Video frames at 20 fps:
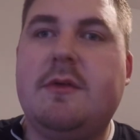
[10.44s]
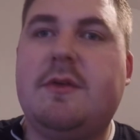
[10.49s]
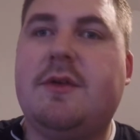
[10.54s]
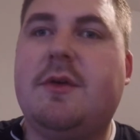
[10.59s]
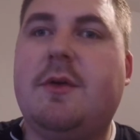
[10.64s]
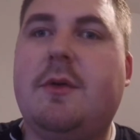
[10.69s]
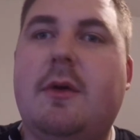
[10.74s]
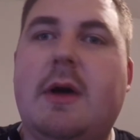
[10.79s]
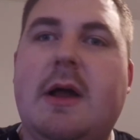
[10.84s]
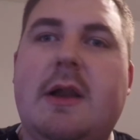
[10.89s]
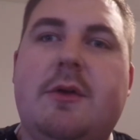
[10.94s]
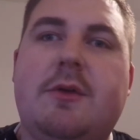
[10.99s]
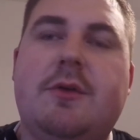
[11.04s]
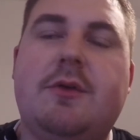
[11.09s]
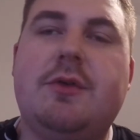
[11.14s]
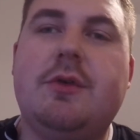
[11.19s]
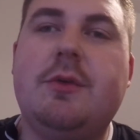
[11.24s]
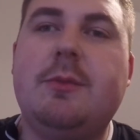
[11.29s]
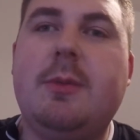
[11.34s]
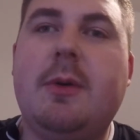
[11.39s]
So, hallo
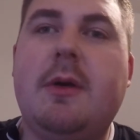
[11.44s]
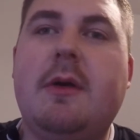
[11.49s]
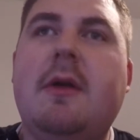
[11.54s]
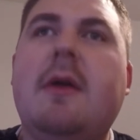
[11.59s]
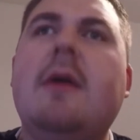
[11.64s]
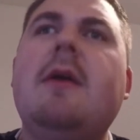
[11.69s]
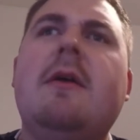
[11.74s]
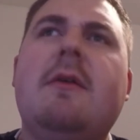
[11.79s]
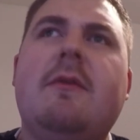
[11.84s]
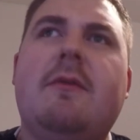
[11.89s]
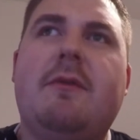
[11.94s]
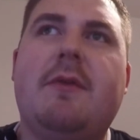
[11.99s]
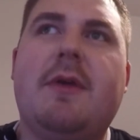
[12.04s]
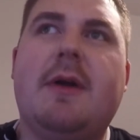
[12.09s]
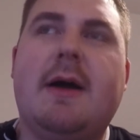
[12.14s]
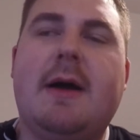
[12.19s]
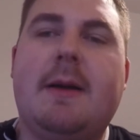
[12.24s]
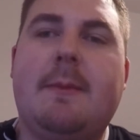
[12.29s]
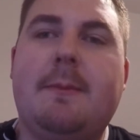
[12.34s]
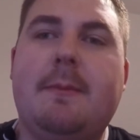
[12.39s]
YouTube. Wir
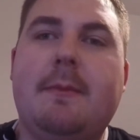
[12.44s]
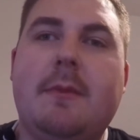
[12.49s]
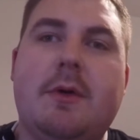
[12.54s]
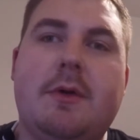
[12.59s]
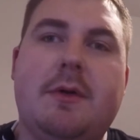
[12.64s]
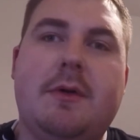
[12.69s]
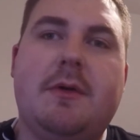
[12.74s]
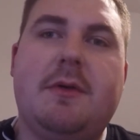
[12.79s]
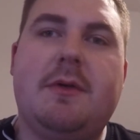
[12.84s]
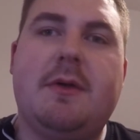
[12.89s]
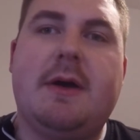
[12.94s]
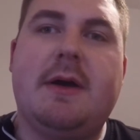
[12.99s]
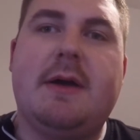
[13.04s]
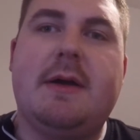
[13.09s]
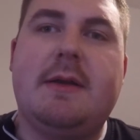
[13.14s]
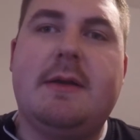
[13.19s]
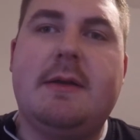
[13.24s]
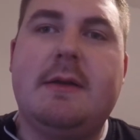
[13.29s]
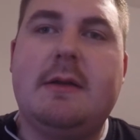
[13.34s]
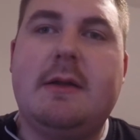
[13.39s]
haben euch
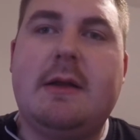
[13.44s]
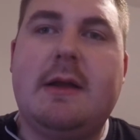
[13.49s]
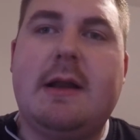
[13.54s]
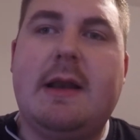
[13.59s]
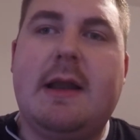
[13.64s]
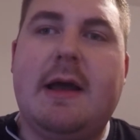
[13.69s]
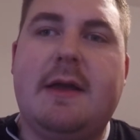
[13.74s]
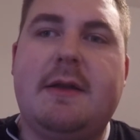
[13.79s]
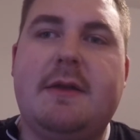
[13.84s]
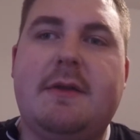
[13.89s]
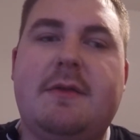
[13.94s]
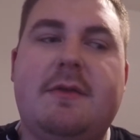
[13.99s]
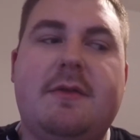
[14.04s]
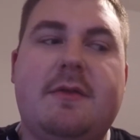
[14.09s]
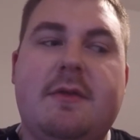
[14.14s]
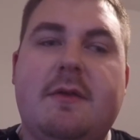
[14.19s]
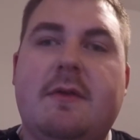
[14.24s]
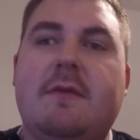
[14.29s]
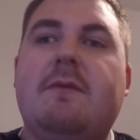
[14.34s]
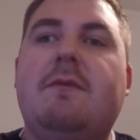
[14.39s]
ein
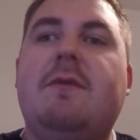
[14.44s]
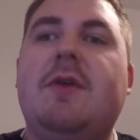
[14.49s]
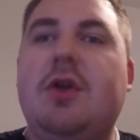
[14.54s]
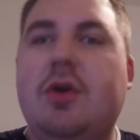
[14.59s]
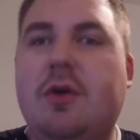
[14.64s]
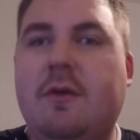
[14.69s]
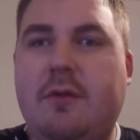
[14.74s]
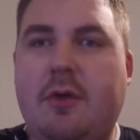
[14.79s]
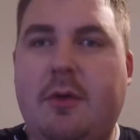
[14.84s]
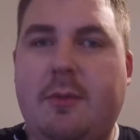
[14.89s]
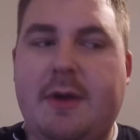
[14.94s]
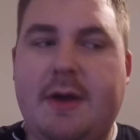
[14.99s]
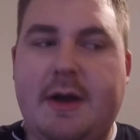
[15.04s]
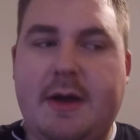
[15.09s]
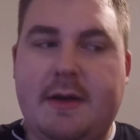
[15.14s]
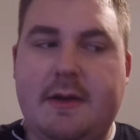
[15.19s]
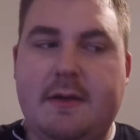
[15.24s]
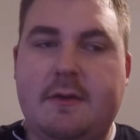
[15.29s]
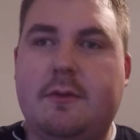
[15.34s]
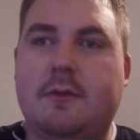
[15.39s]
kleines Video
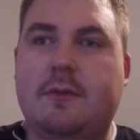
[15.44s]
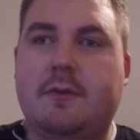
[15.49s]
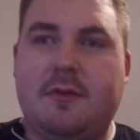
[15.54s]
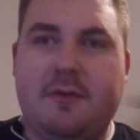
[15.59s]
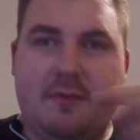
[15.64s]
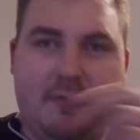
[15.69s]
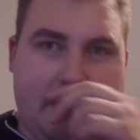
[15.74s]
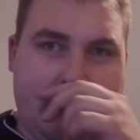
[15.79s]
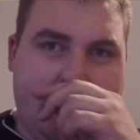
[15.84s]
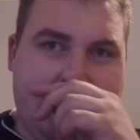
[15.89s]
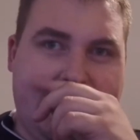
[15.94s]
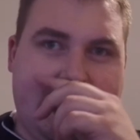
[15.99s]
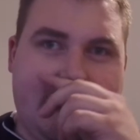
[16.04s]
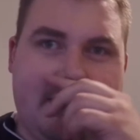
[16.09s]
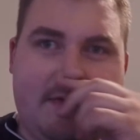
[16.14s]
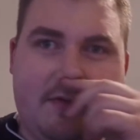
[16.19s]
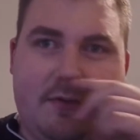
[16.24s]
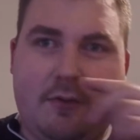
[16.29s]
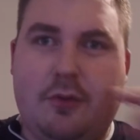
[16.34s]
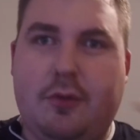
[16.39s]
vorbereitet und zwar
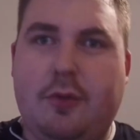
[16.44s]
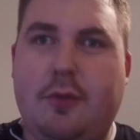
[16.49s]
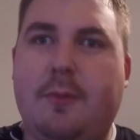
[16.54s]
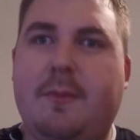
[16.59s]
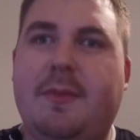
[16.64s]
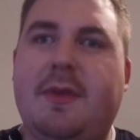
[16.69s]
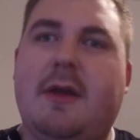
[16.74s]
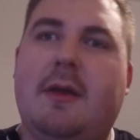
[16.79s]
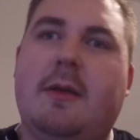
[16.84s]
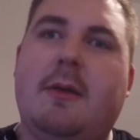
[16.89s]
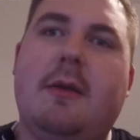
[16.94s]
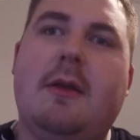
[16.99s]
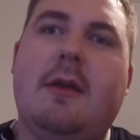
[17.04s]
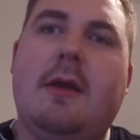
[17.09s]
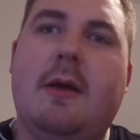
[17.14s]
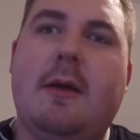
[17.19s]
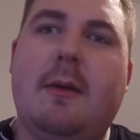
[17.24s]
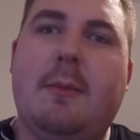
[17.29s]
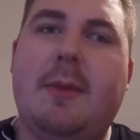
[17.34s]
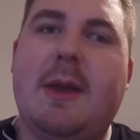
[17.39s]
geht es um den
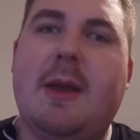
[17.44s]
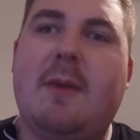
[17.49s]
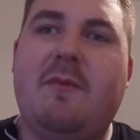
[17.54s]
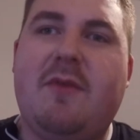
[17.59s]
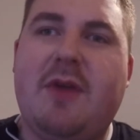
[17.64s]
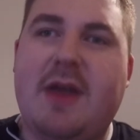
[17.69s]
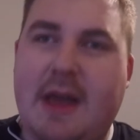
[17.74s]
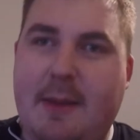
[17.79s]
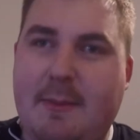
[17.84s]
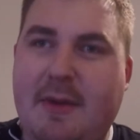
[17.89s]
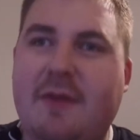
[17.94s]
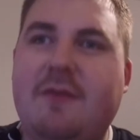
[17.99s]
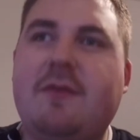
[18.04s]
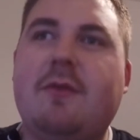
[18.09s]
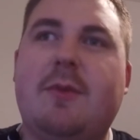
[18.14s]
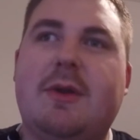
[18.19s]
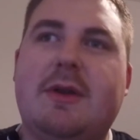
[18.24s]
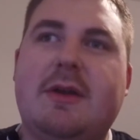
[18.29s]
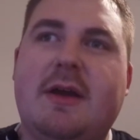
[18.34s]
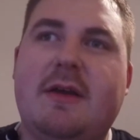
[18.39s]
äh, BMW
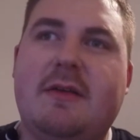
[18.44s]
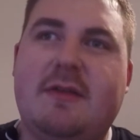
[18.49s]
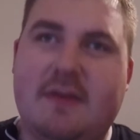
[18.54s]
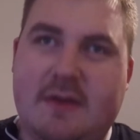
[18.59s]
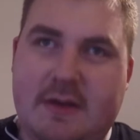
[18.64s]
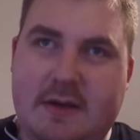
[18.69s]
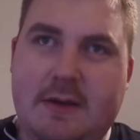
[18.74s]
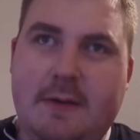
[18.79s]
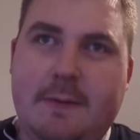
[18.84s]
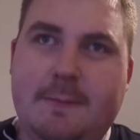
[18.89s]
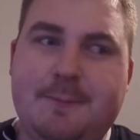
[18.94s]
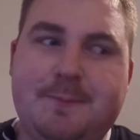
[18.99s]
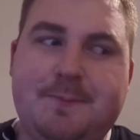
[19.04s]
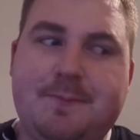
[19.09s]
M135i.